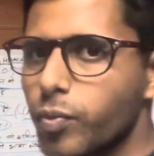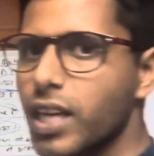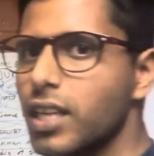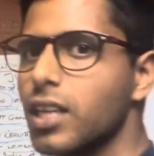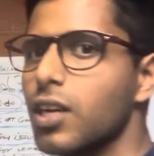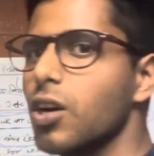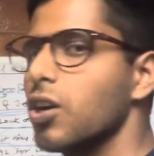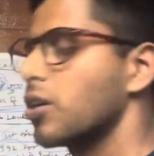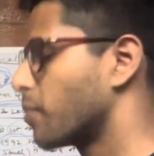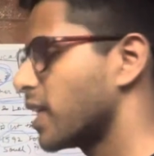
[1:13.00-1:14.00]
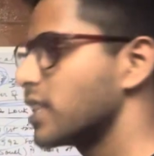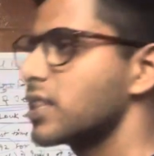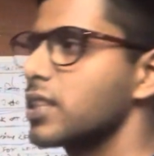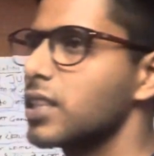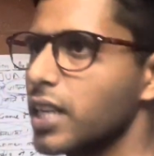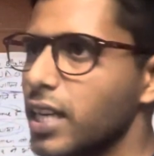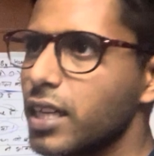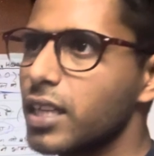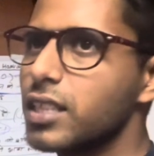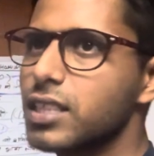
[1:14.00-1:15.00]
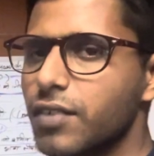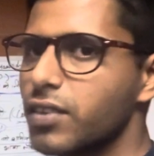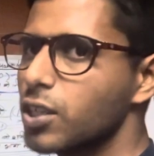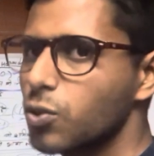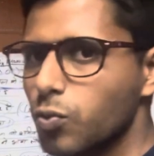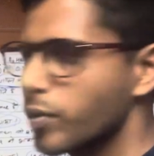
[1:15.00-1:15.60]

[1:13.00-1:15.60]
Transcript: में आई और मेंस 1972 में